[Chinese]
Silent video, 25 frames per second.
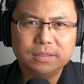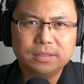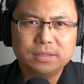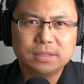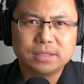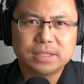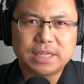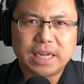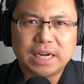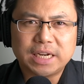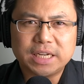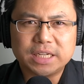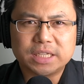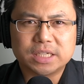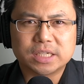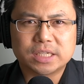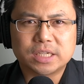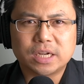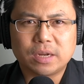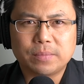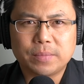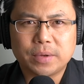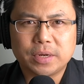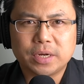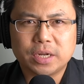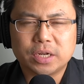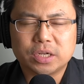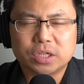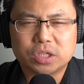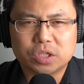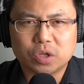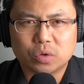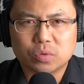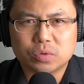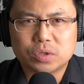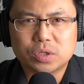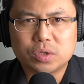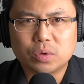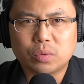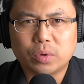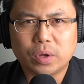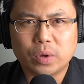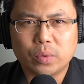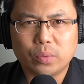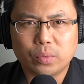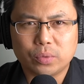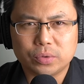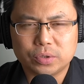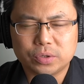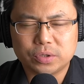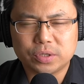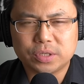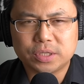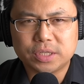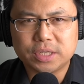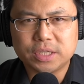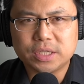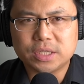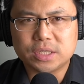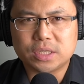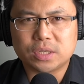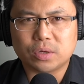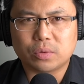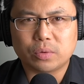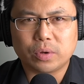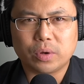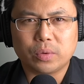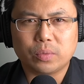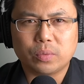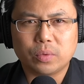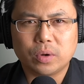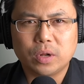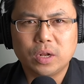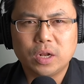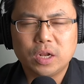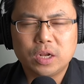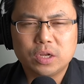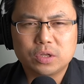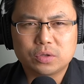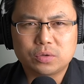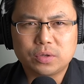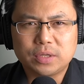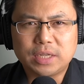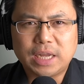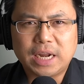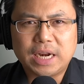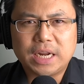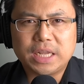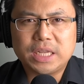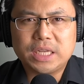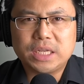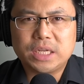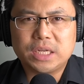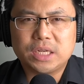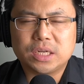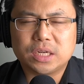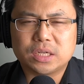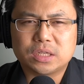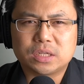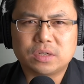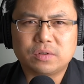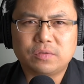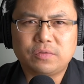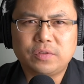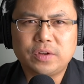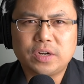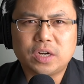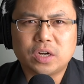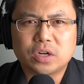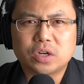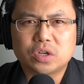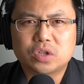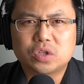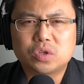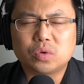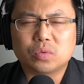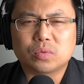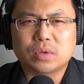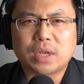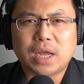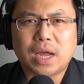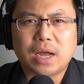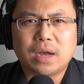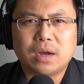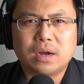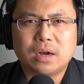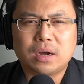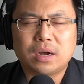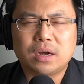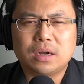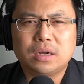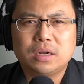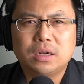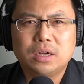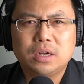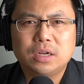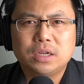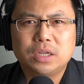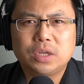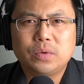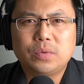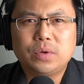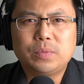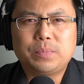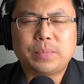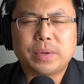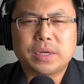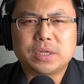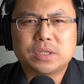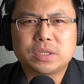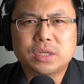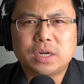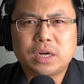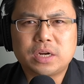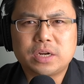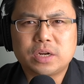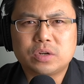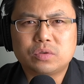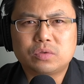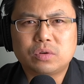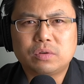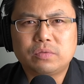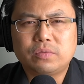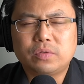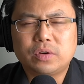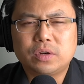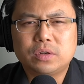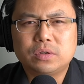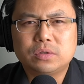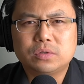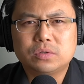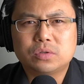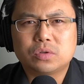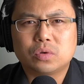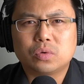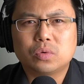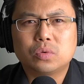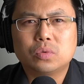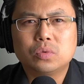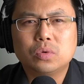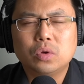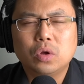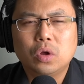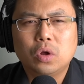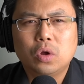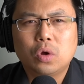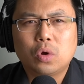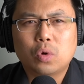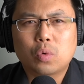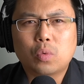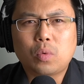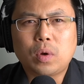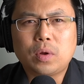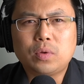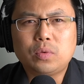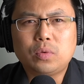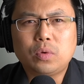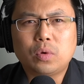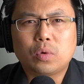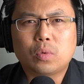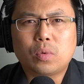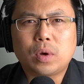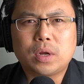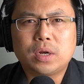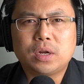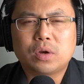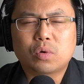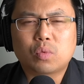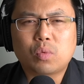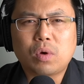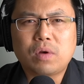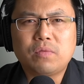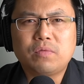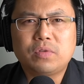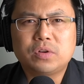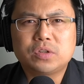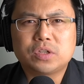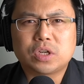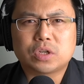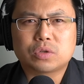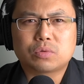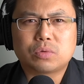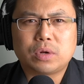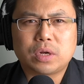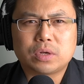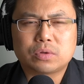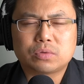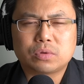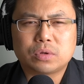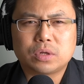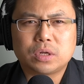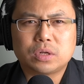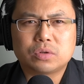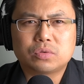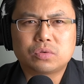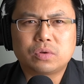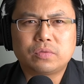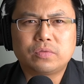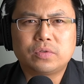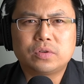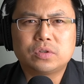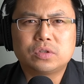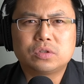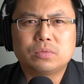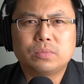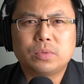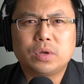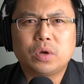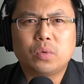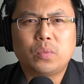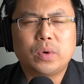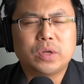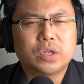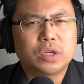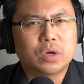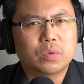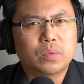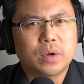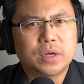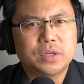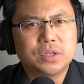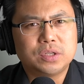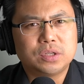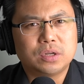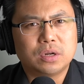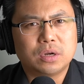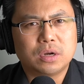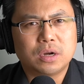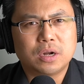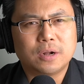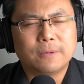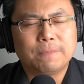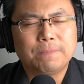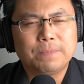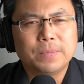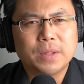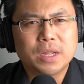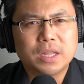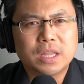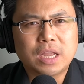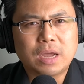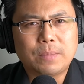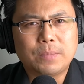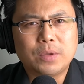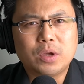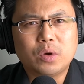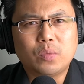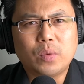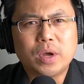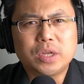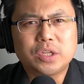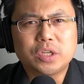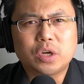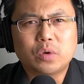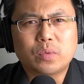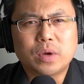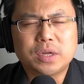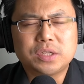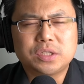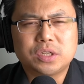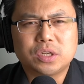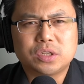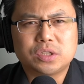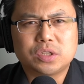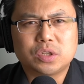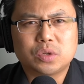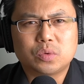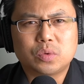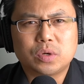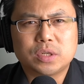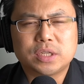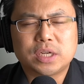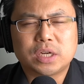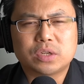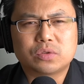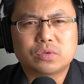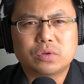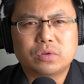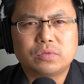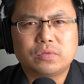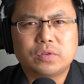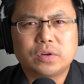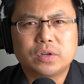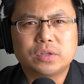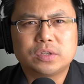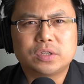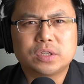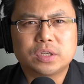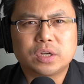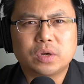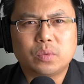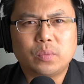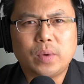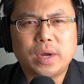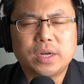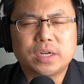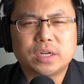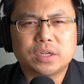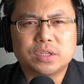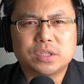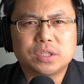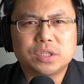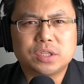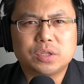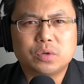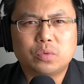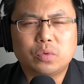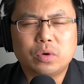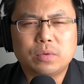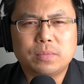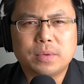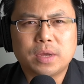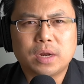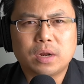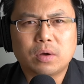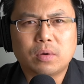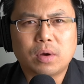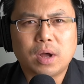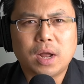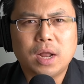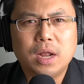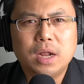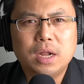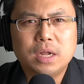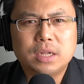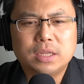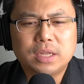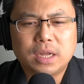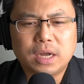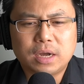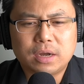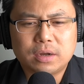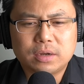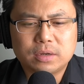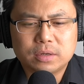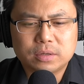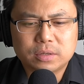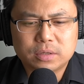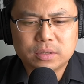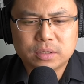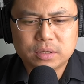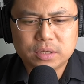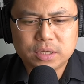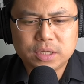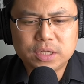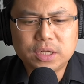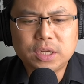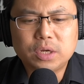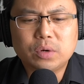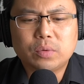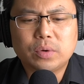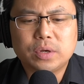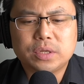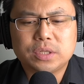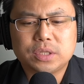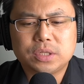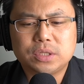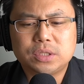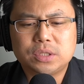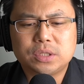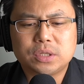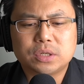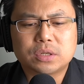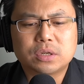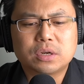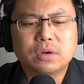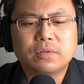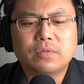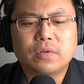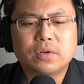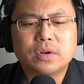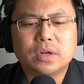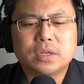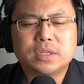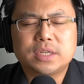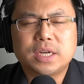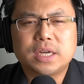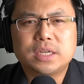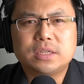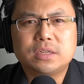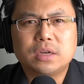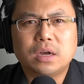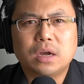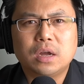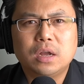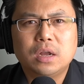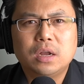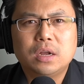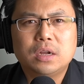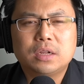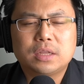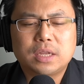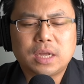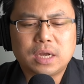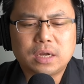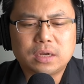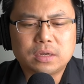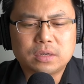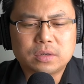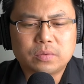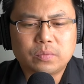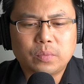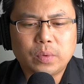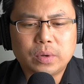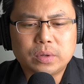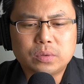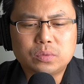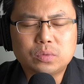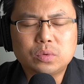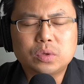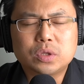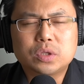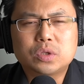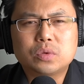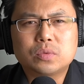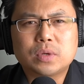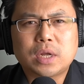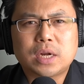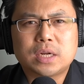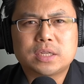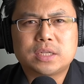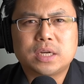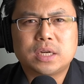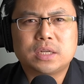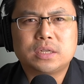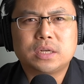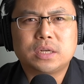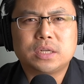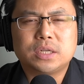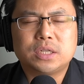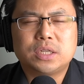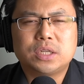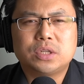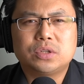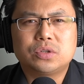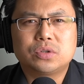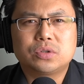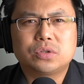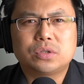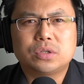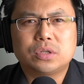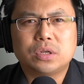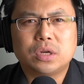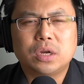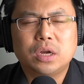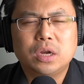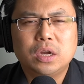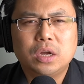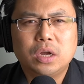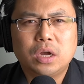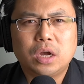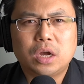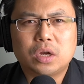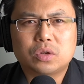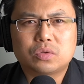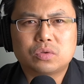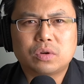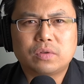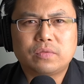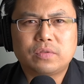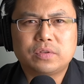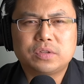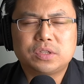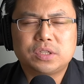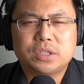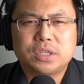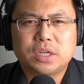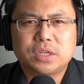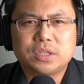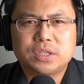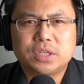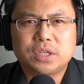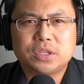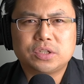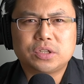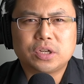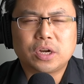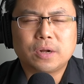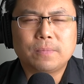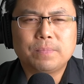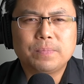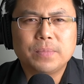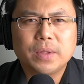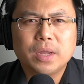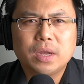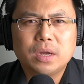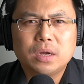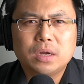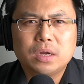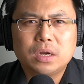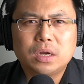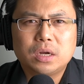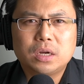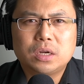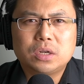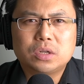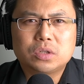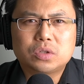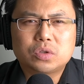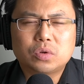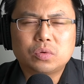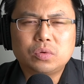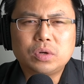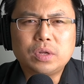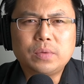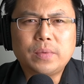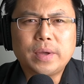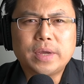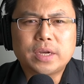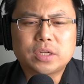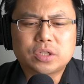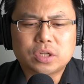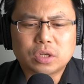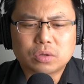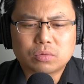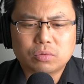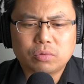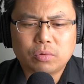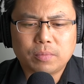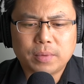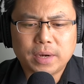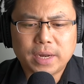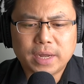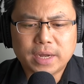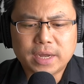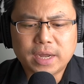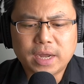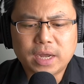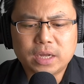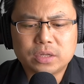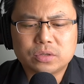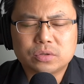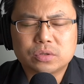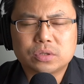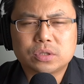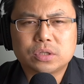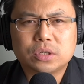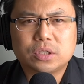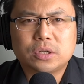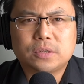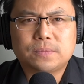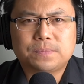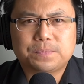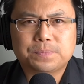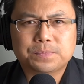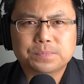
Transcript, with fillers: 在历史上面的首次会晤，就是第一次会晤，所以它的意义呢是非常的重大啊，因为本身而言，双方从。官对官的官方角度来说呢，双方是没有外交关系的啊。那没有外交关系的情况下，双方这个外长进行会面的话，那一定会引起各方的猜测。那我最重大的猜测一定就是，呃，双方即将建交。嗯，从另外一个角度我们来看，就是，